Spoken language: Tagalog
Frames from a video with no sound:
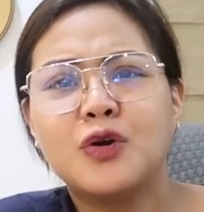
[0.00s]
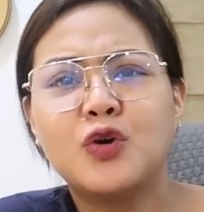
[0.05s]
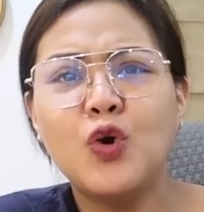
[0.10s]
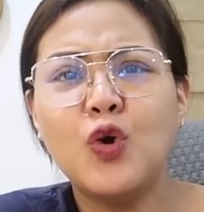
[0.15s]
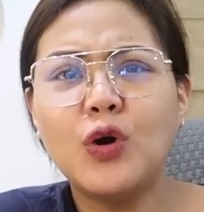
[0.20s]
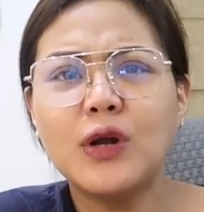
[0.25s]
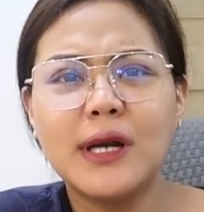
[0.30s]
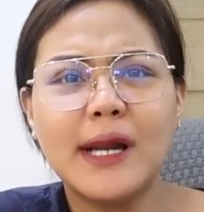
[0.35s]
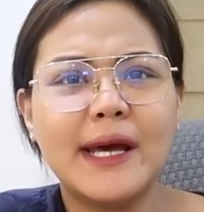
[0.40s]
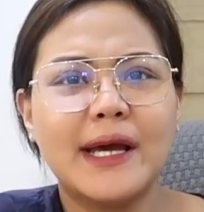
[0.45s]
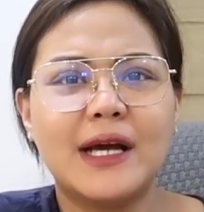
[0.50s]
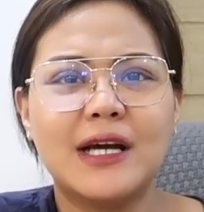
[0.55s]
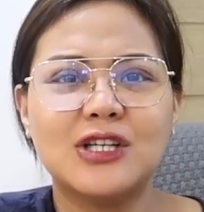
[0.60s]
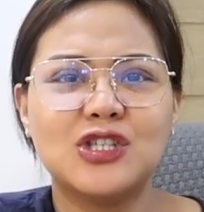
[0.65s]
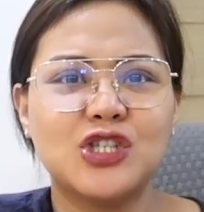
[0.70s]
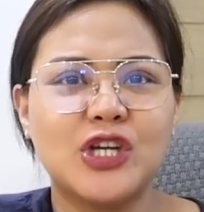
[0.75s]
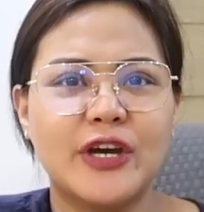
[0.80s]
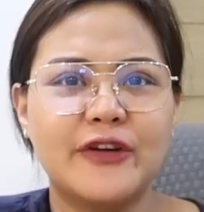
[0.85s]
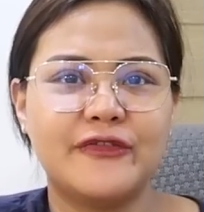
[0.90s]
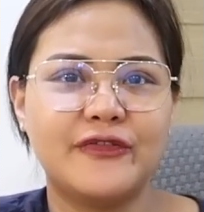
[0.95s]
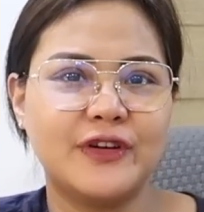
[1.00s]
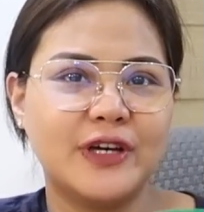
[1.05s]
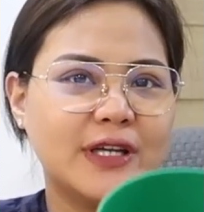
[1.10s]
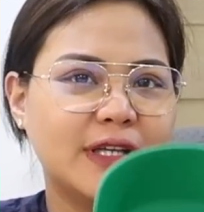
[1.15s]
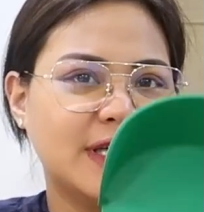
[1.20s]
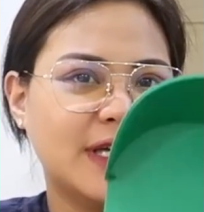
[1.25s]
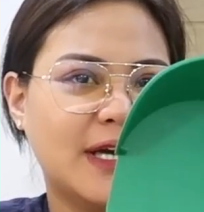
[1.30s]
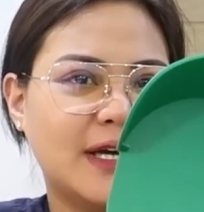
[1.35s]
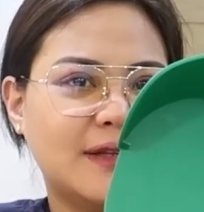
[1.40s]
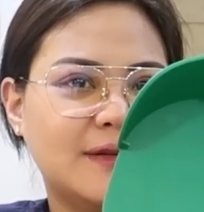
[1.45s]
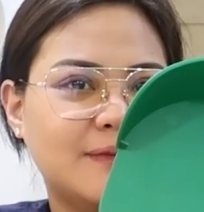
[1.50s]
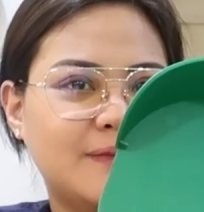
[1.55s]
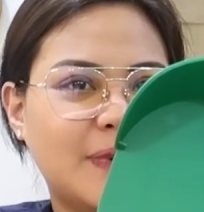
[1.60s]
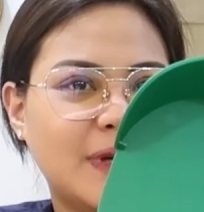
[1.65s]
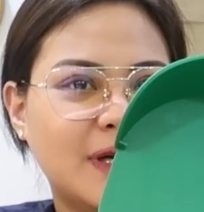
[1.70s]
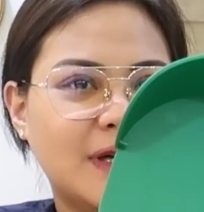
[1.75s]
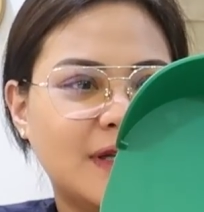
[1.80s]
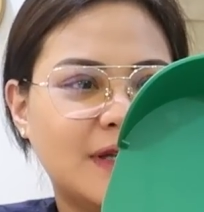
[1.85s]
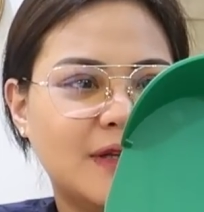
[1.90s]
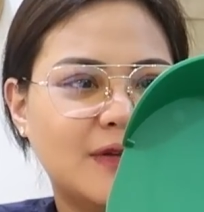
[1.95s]
Cook like a chef, ganyan.
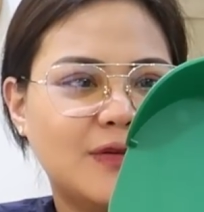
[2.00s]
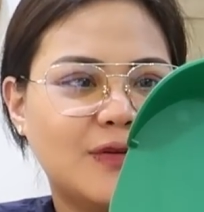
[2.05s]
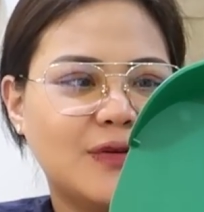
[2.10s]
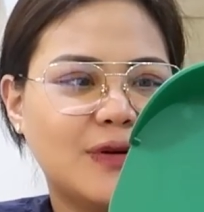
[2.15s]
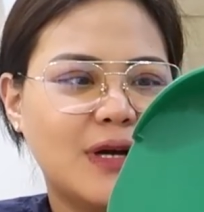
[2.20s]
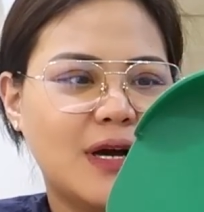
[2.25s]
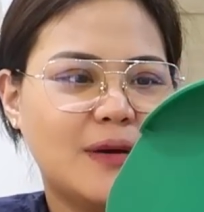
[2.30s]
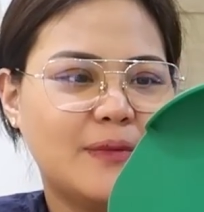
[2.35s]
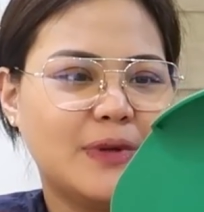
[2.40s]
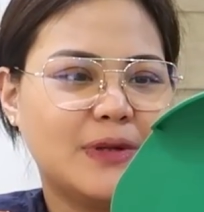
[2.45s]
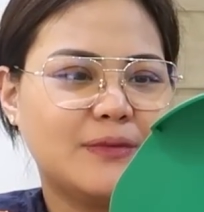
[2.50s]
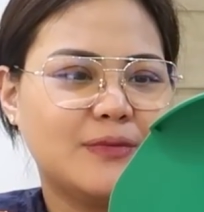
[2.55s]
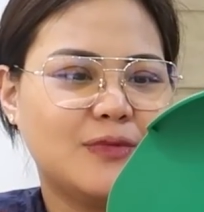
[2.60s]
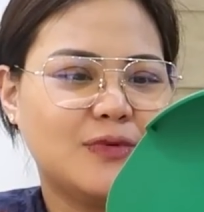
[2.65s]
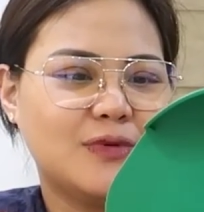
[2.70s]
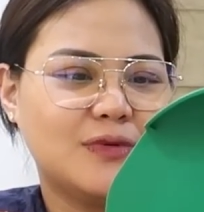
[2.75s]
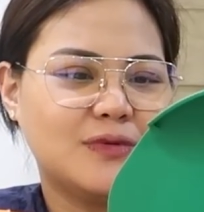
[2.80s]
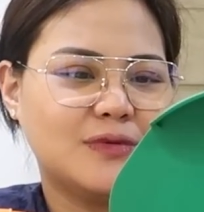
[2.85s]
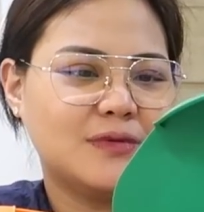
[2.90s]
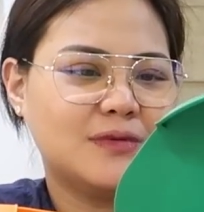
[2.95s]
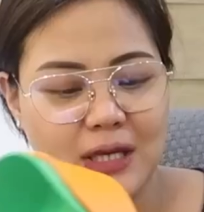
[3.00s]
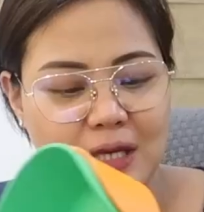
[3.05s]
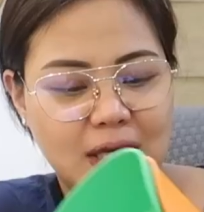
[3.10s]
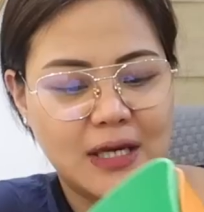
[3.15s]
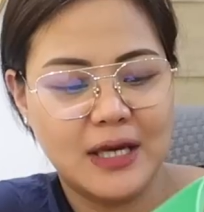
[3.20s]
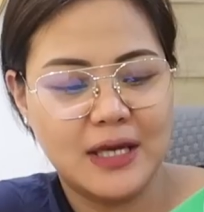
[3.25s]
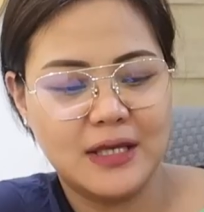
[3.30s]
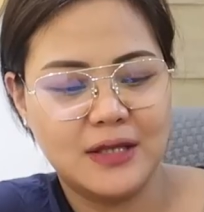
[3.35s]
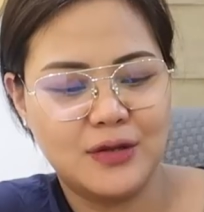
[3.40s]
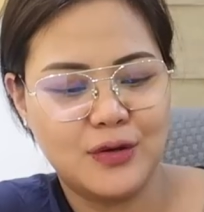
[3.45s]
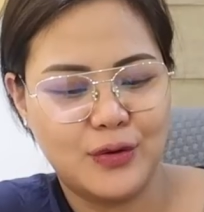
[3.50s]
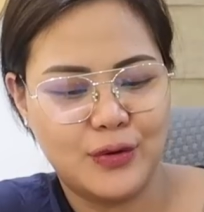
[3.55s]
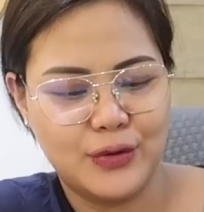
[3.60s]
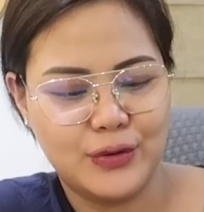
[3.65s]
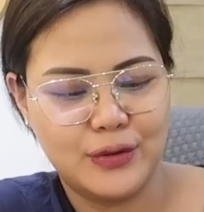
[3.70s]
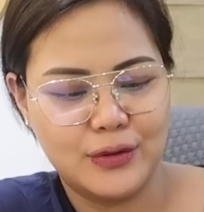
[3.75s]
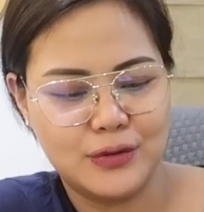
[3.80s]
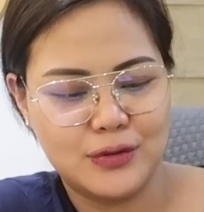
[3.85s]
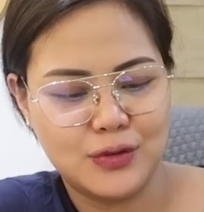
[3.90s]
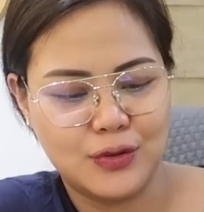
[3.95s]
Pag ganito yung gamit mo. Kalagay dun.
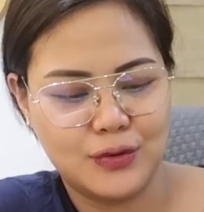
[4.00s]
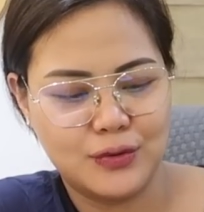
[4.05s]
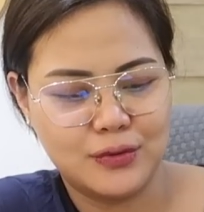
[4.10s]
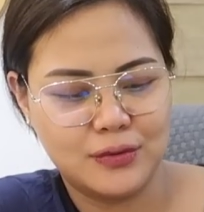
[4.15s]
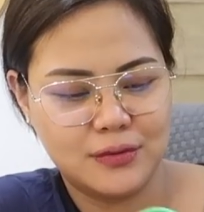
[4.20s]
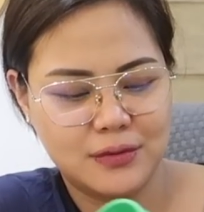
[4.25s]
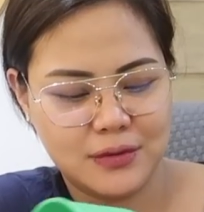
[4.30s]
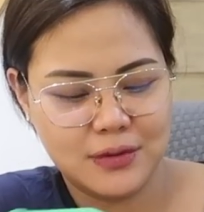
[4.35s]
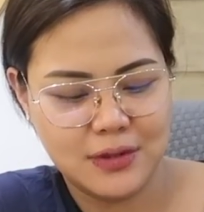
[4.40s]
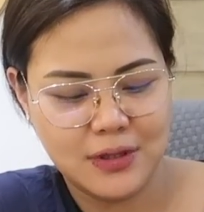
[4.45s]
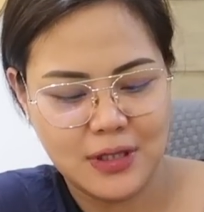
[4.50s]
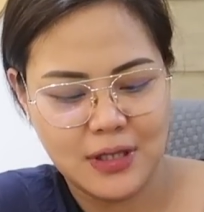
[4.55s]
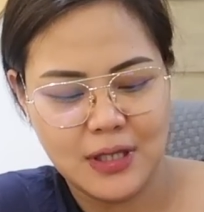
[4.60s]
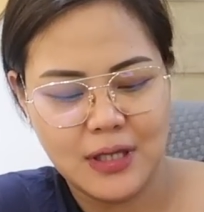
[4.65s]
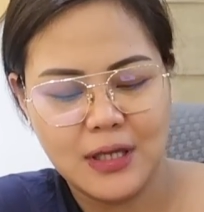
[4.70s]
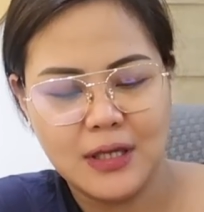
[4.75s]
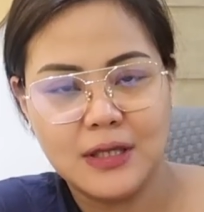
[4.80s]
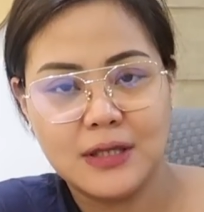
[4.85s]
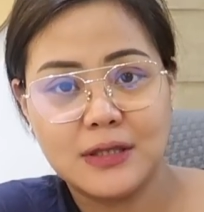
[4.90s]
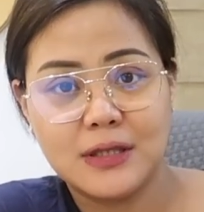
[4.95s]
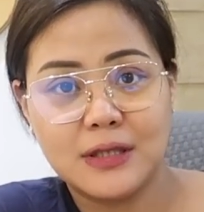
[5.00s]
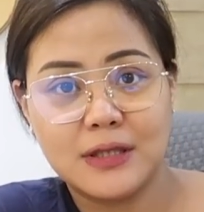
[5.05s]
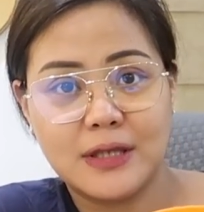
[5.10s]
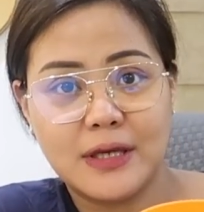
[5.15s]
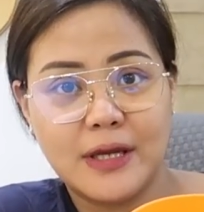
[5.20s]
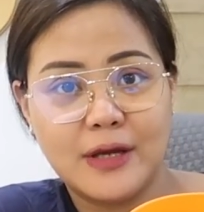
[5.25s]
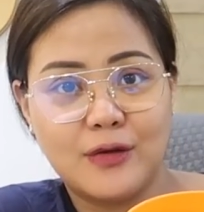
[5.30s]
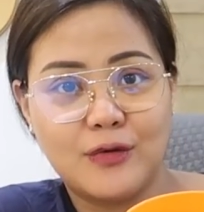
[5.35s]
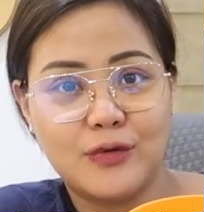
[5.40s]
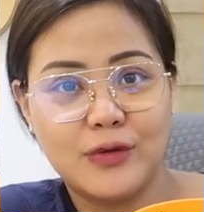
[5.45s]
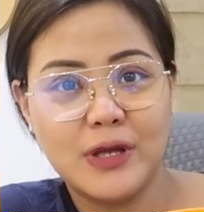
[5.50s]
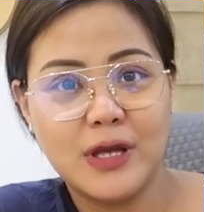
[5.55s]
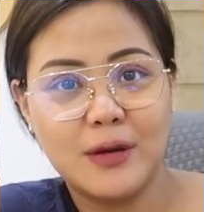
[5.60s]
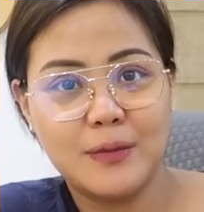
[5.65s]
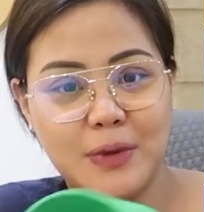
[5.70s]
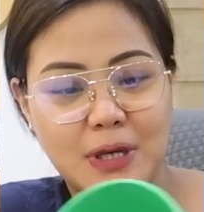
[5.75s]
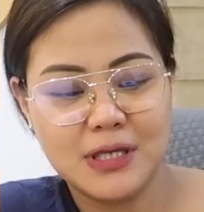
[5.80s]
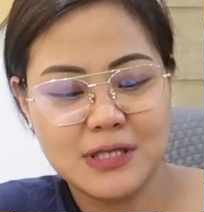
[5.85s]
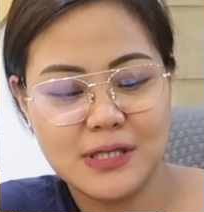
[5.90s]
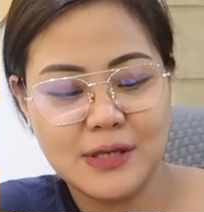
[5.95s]
So, tatry ko kunyari
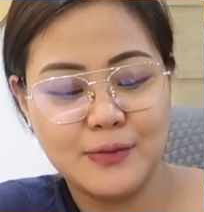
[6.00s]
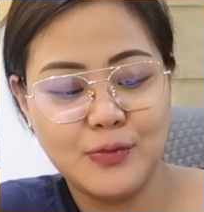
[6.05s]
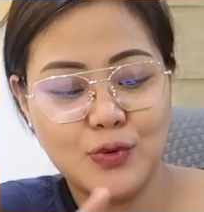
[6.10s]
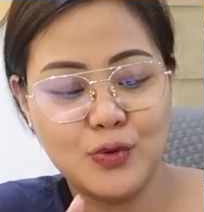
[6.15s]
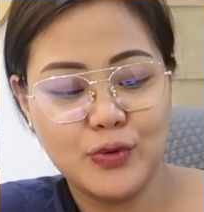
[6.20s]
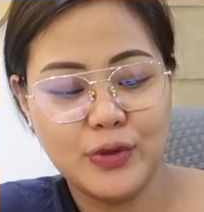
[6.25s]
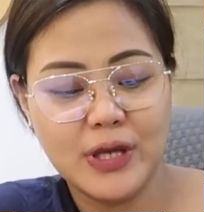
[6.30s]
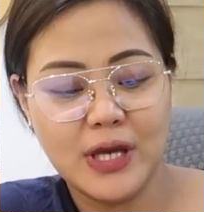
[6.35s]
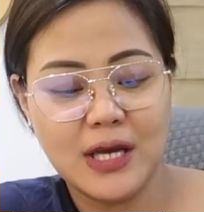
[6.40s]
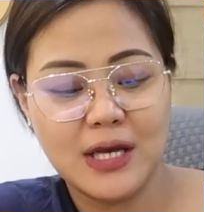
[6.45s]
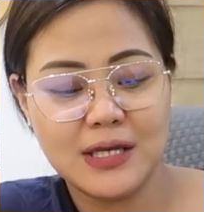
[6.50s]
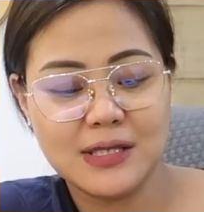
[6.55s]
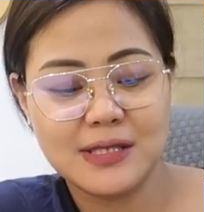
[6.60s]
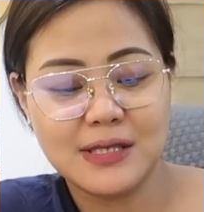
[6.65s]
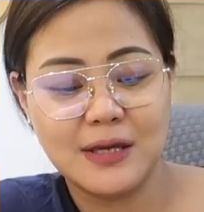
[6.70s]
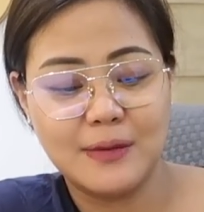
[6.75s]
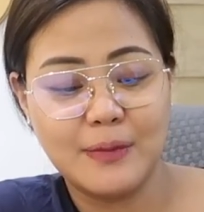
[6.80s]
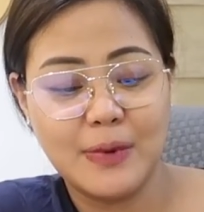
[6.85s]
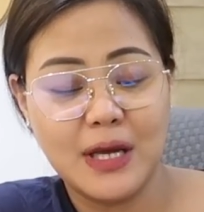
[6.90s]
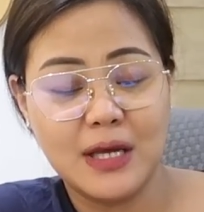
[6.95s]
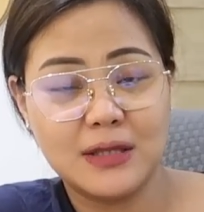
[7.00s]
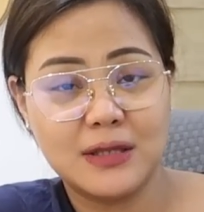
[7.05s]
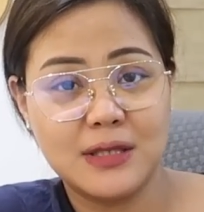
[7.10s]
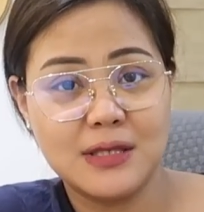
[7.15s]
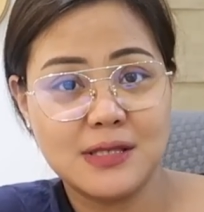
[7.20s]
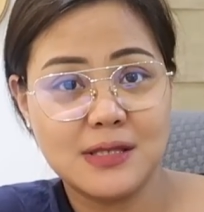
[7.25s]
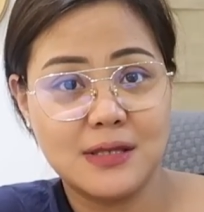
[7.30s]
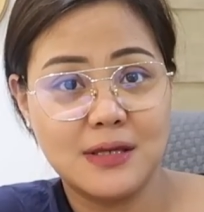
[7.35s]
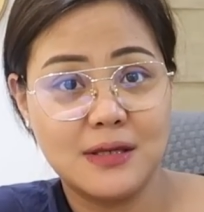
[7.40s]
mga sibuyas, kamatis,